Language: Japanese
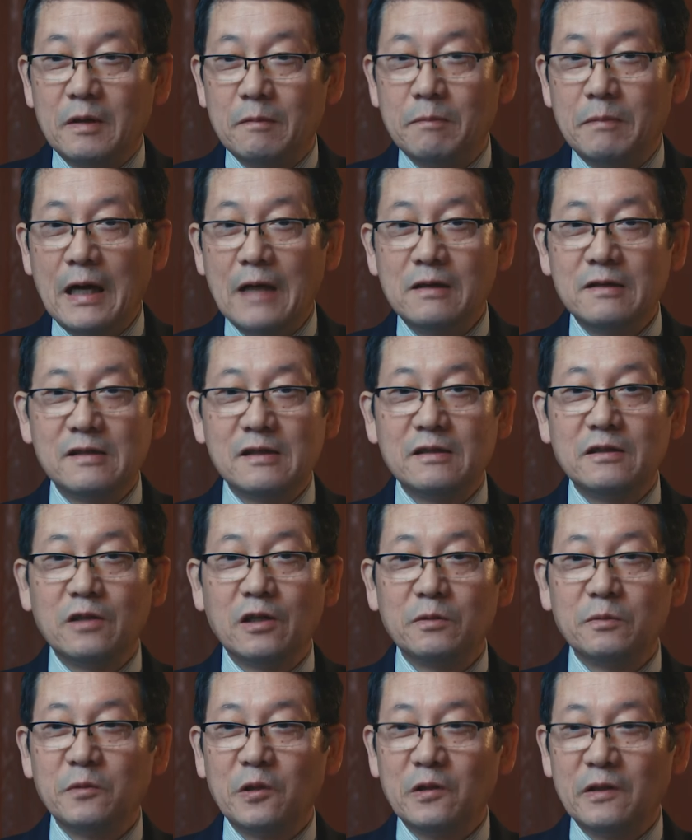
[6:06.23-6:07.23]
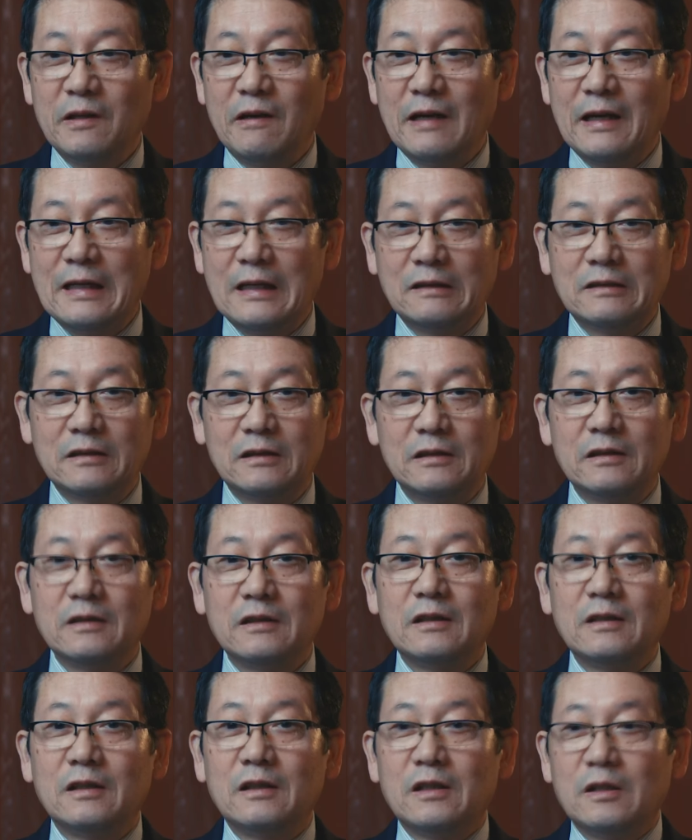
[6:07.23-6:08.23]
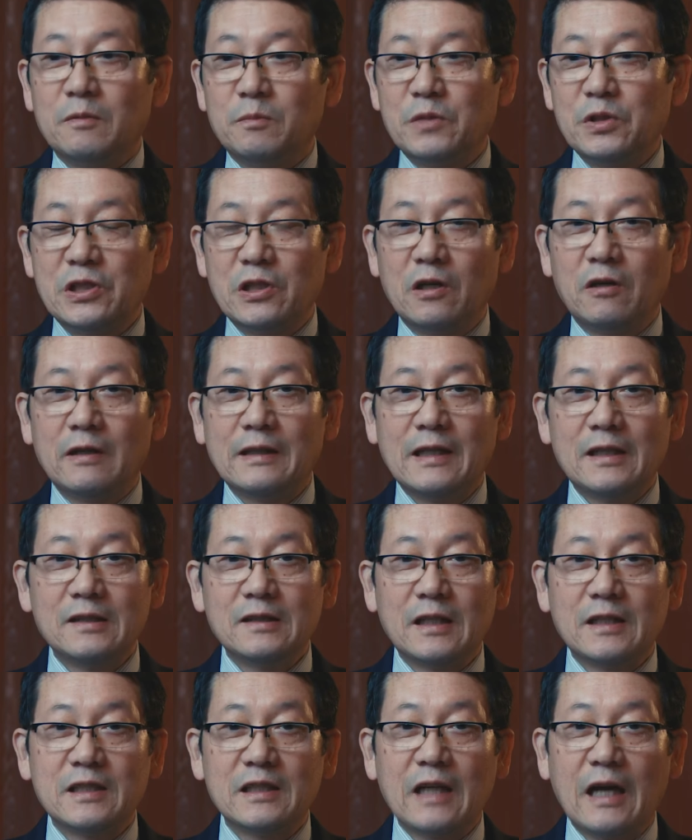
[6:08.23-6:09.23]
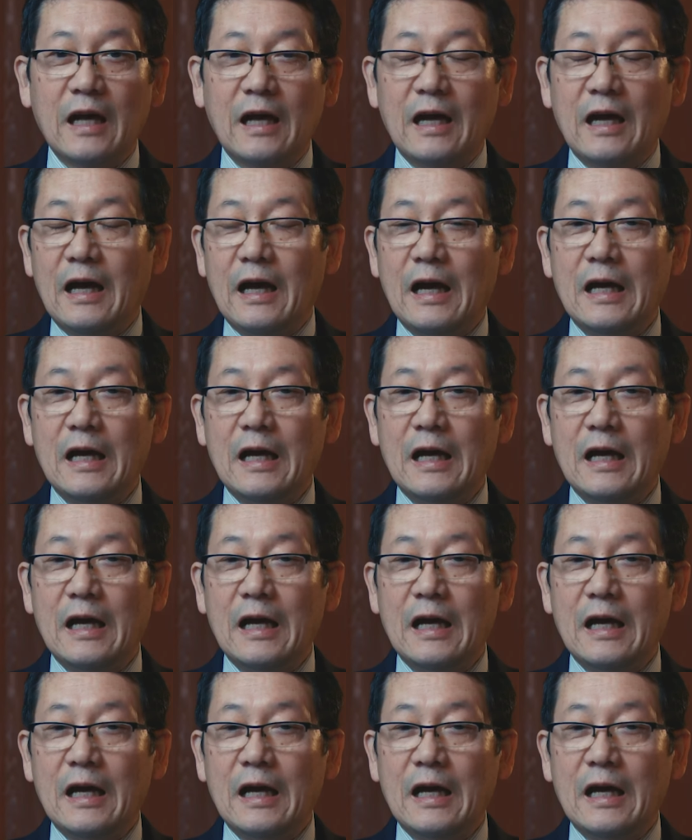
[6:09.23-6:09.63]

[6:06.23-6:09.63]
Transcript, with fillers: バイルスによるものではなく、むしろ私たちが